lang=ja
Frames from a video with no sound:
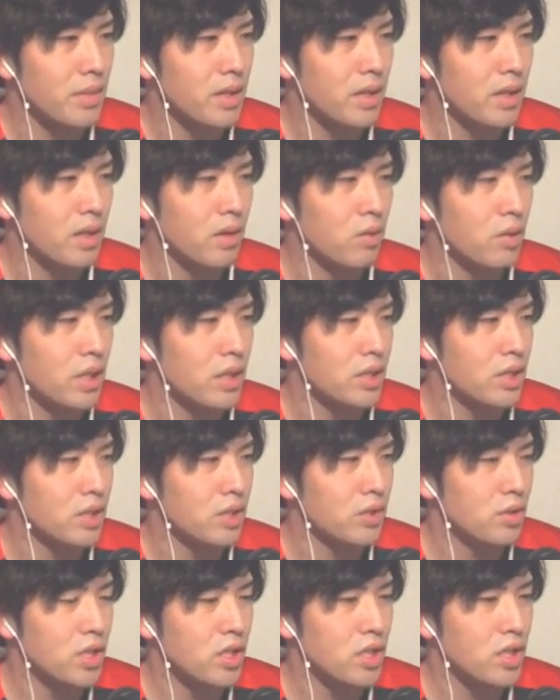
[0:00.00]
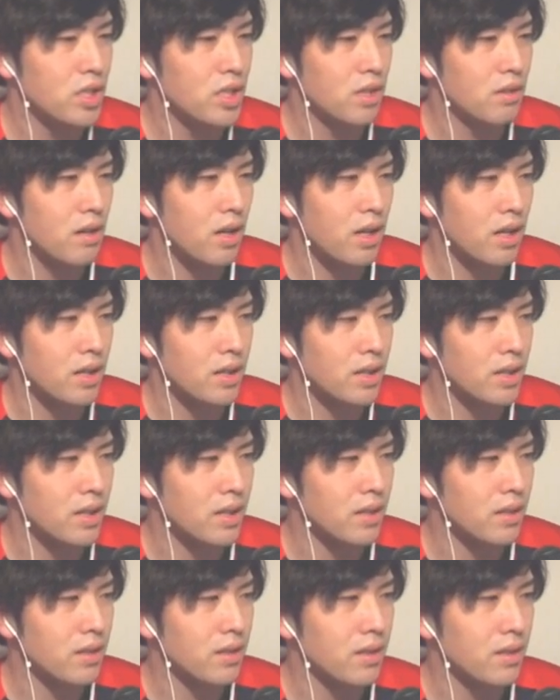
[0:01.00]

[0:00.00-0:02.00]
みんな同じ容姿してるからね。